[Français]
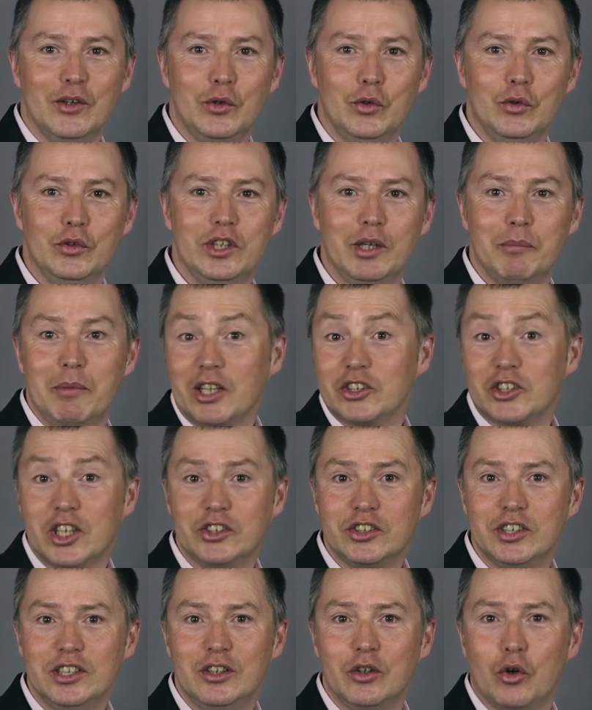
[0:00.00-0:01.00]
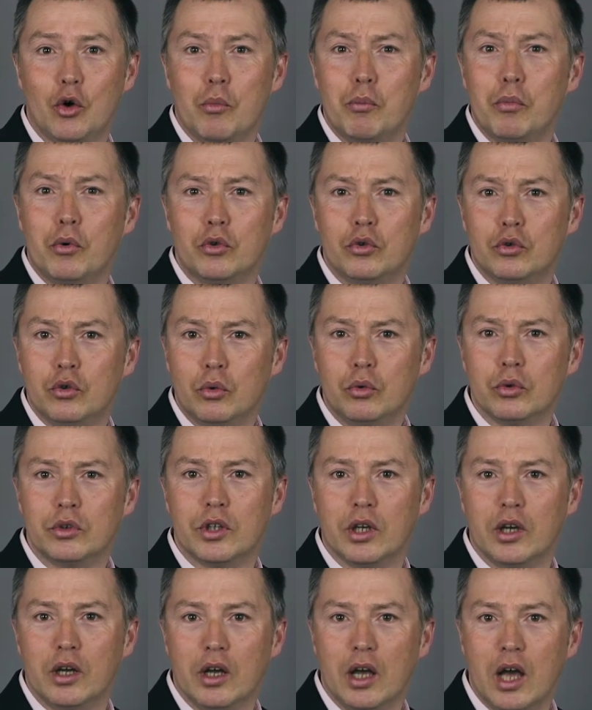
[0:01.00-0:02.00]
Une démarche agile repose
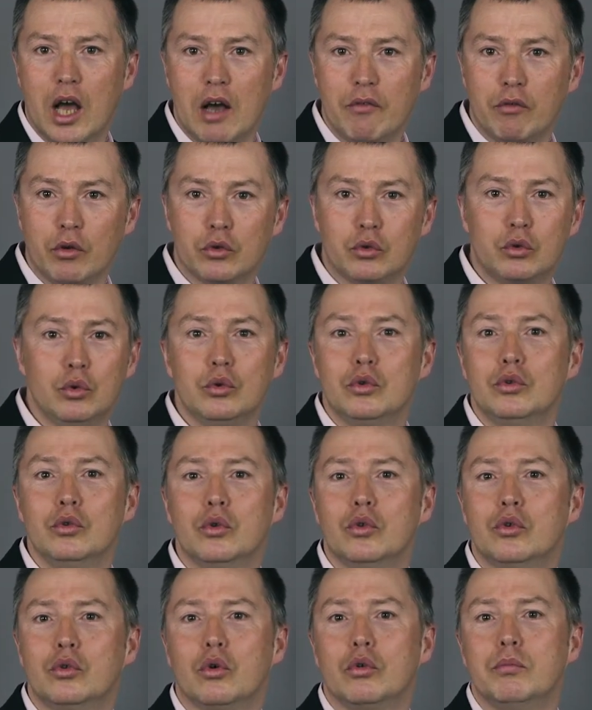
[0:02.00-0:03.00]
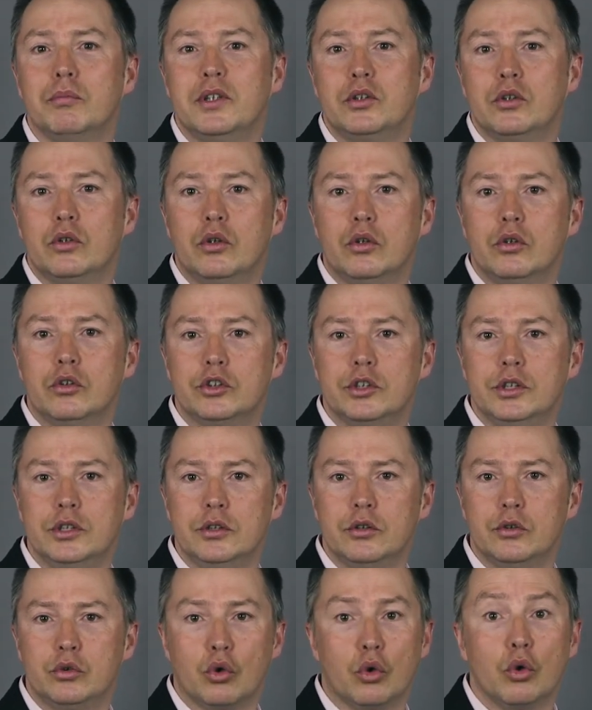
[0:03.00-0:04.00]
donc, avant toute notion de
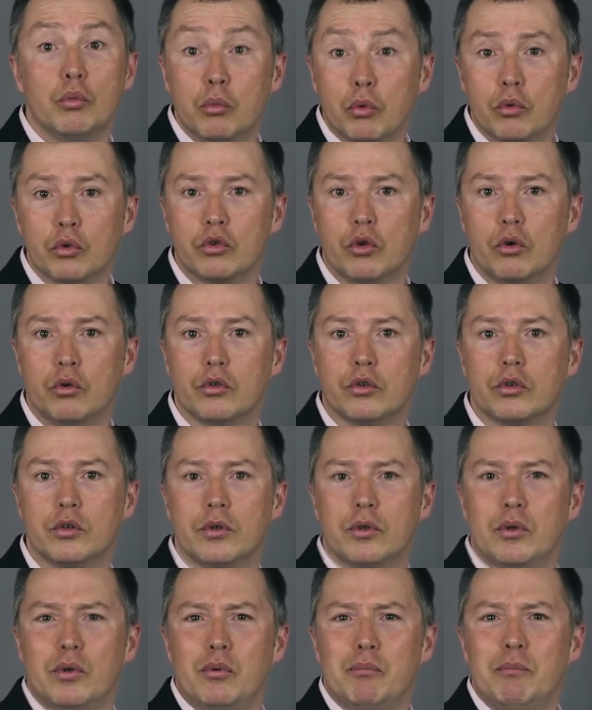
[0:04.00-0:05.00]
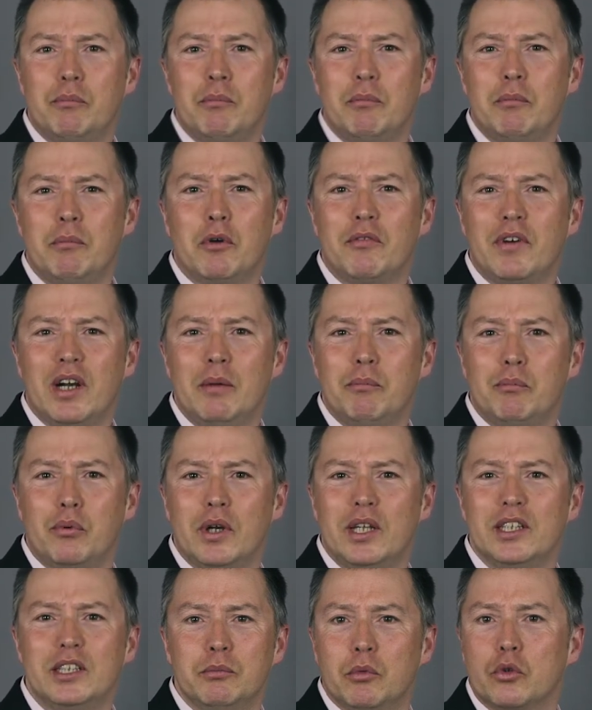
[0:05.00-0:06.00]
méthodologie, sur le bon sens. Et c'est également valable
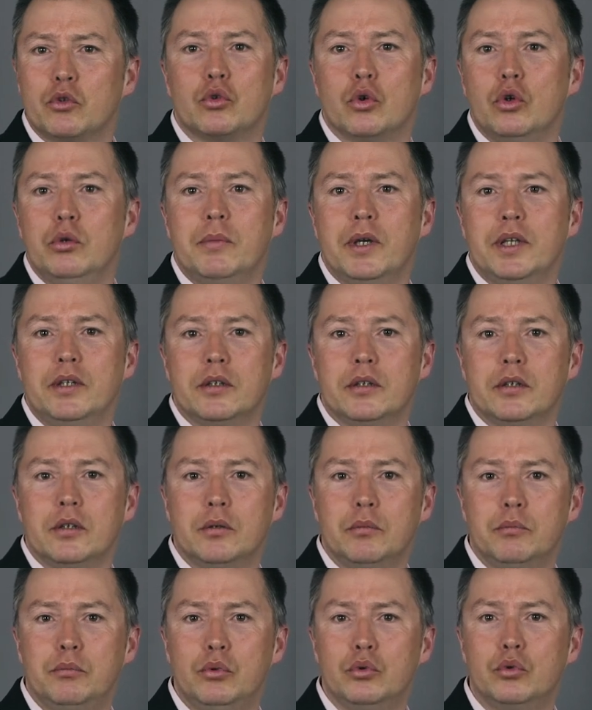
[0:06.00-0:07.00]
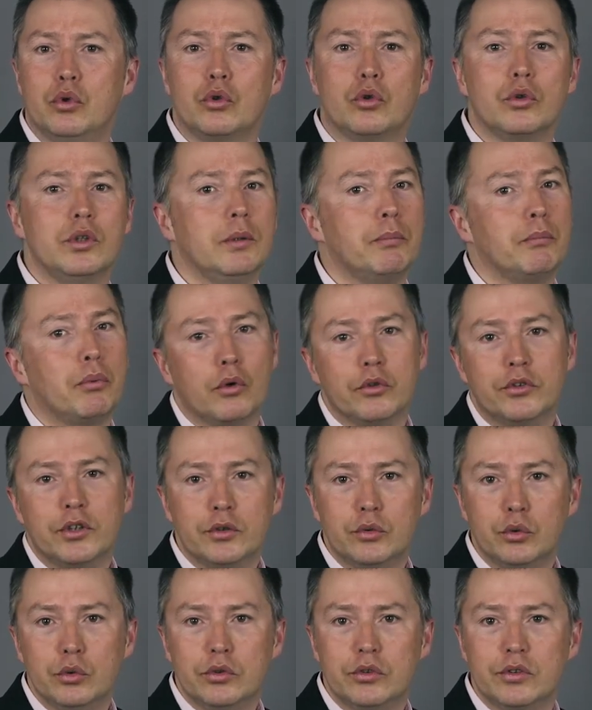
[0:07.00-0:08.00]
pour la dimension humaine. Plutôt que des
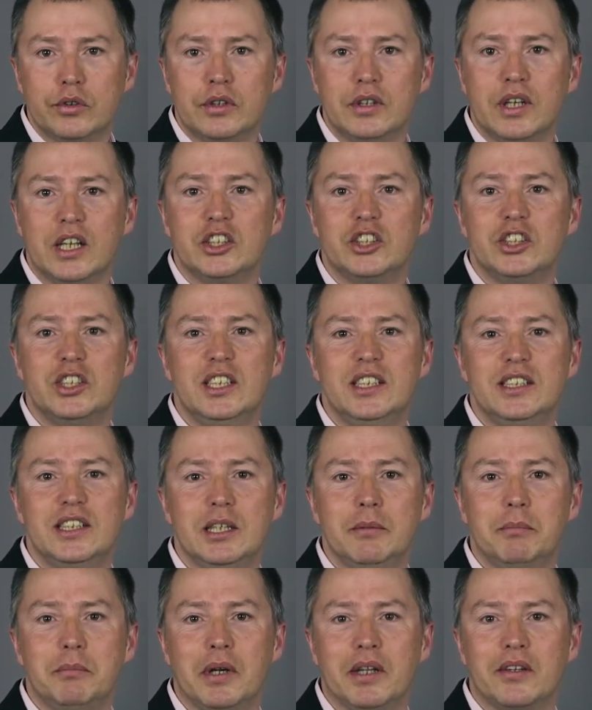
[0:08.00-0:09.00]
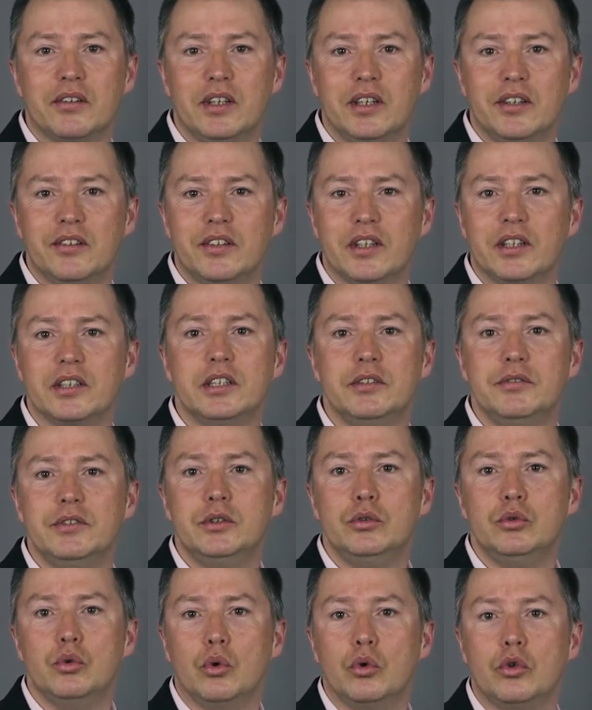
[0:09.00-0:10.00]
processus, l'agilité place les
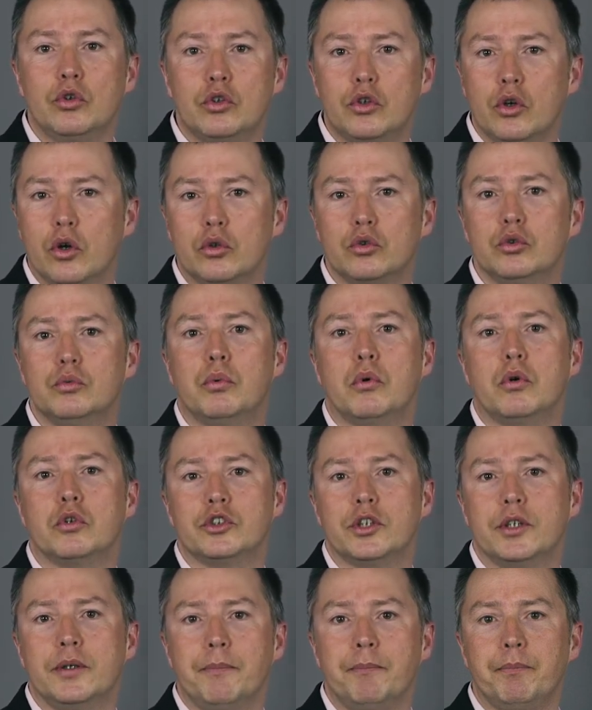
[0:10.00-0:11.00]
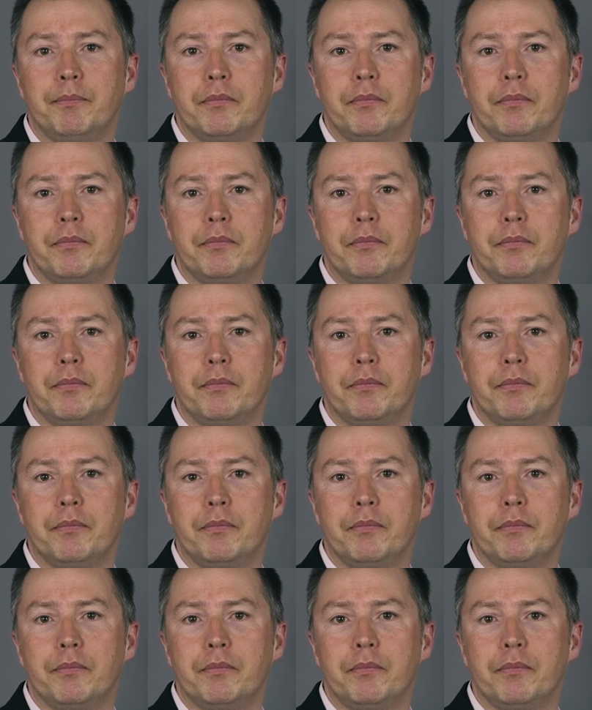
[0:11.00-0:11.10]
individus au cœur du projet.